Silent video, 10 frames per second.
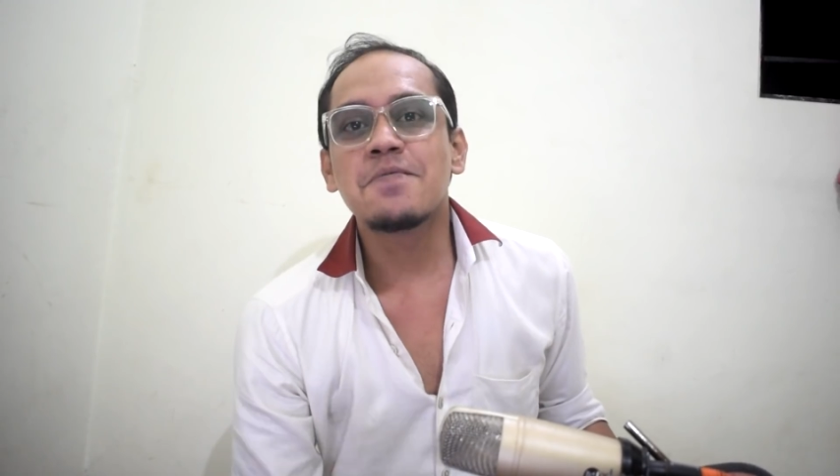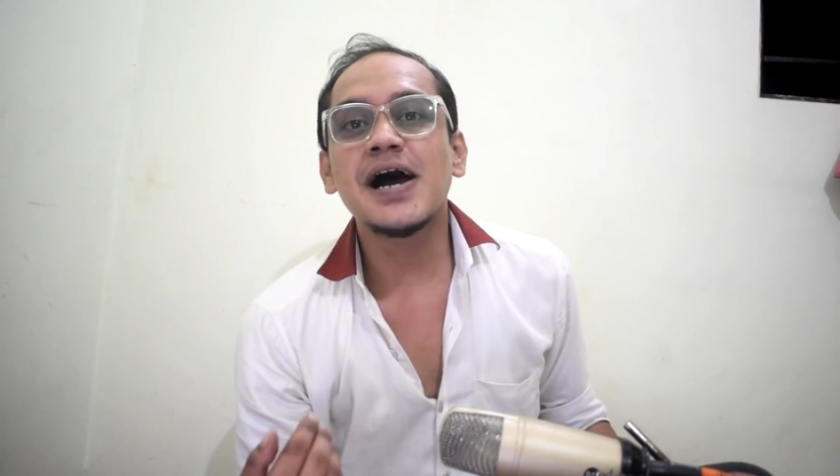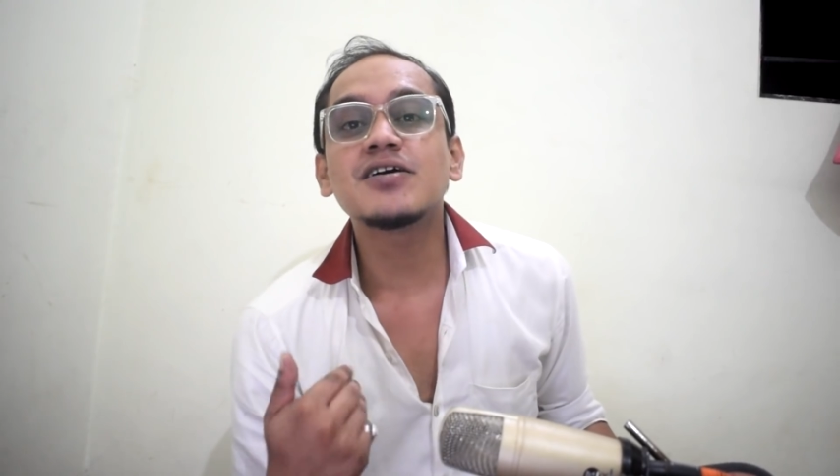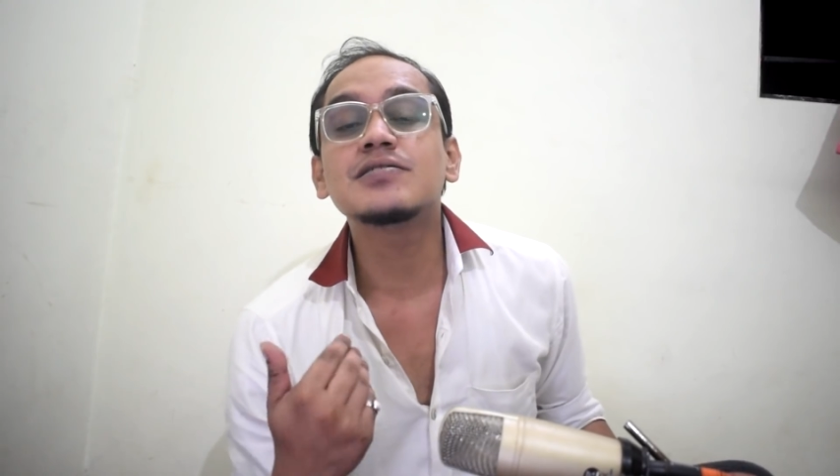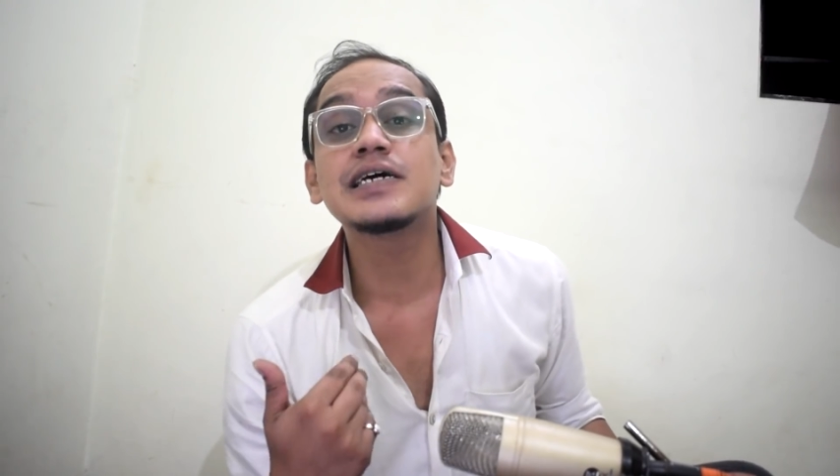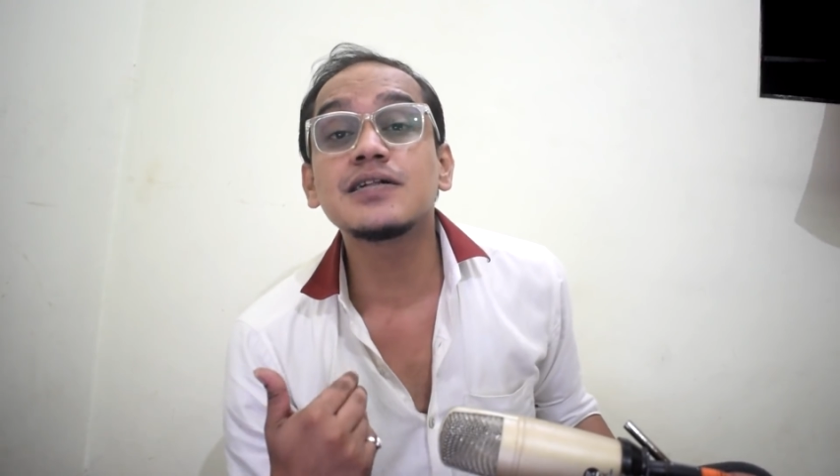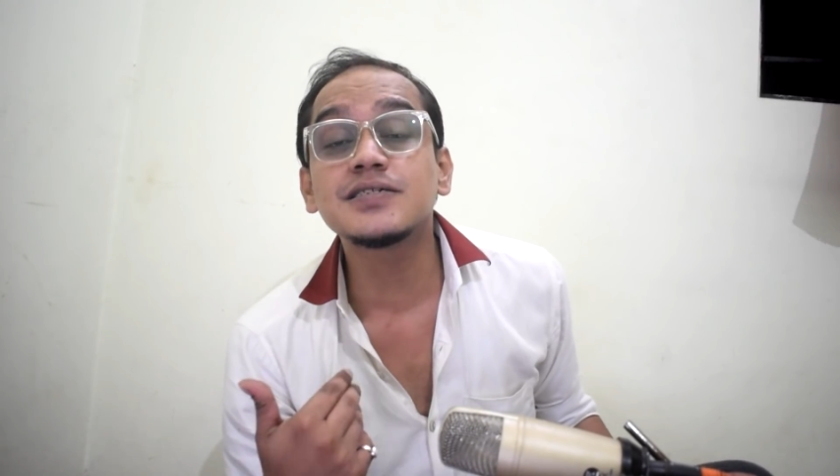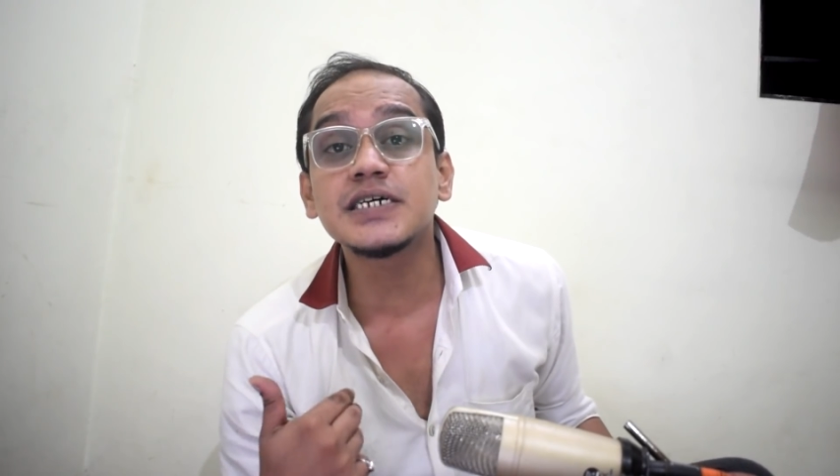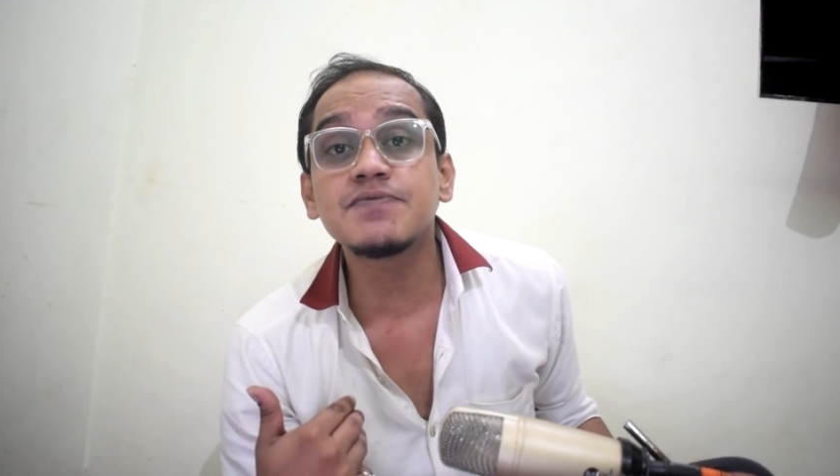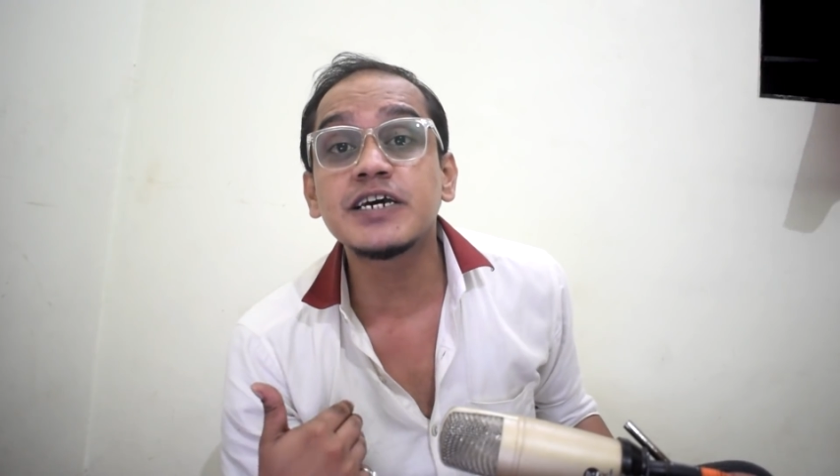भाई और दिल
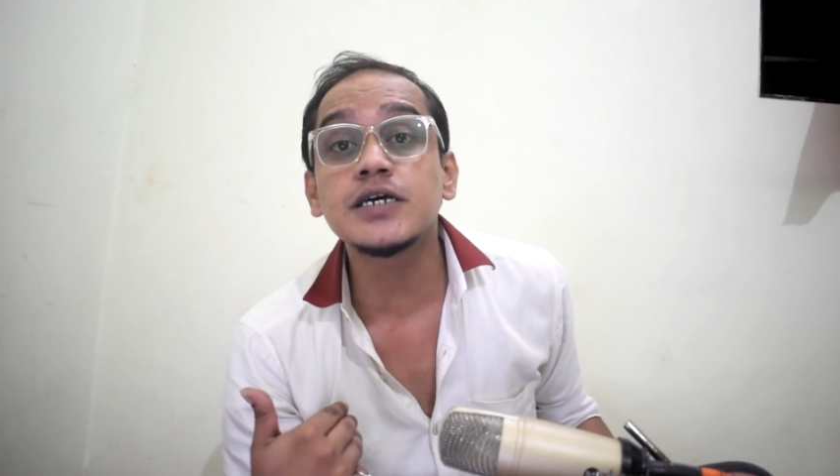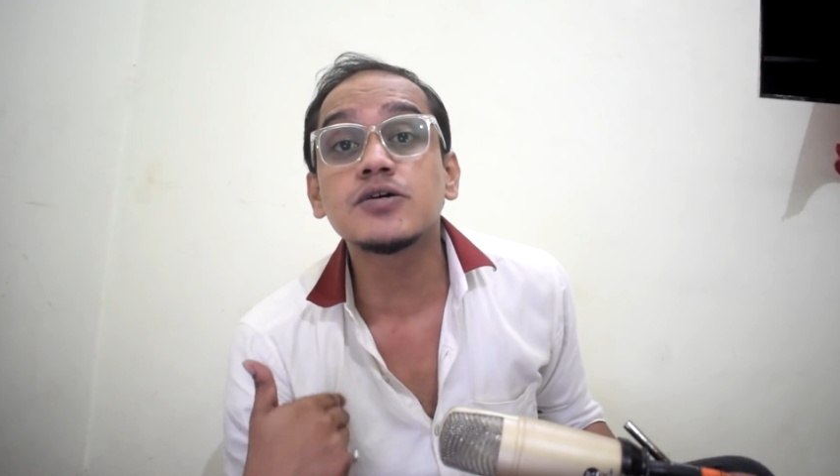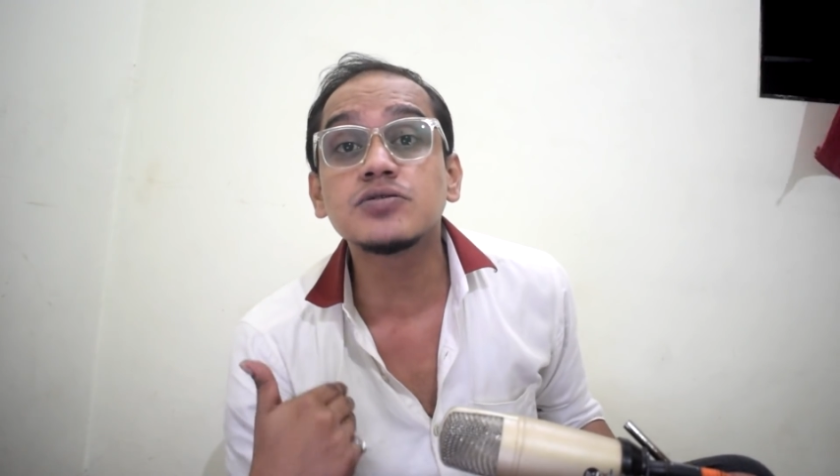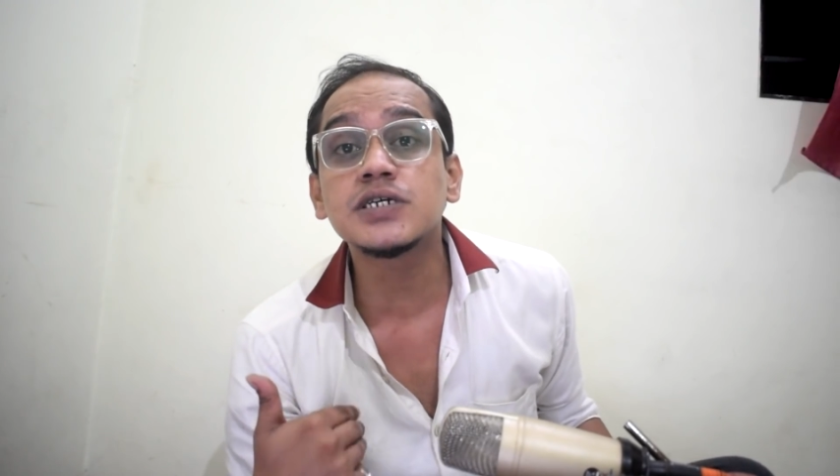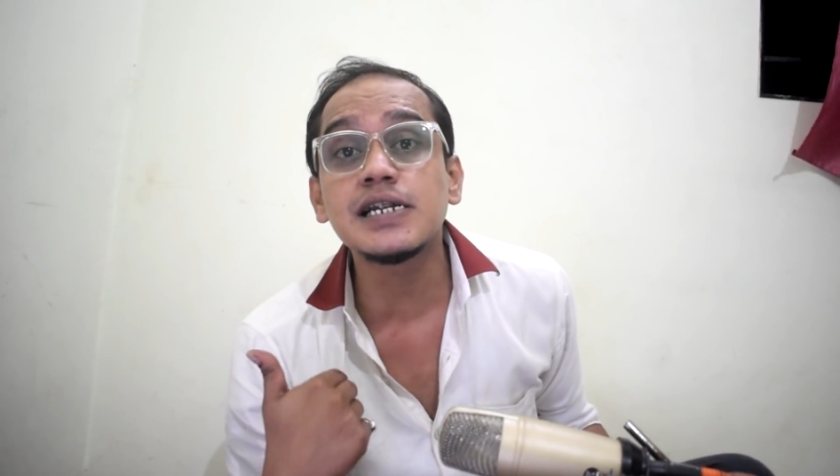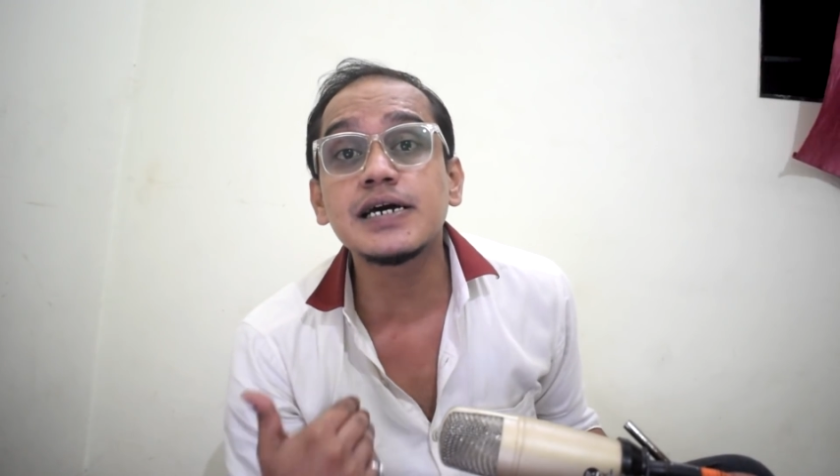से विकी कुशल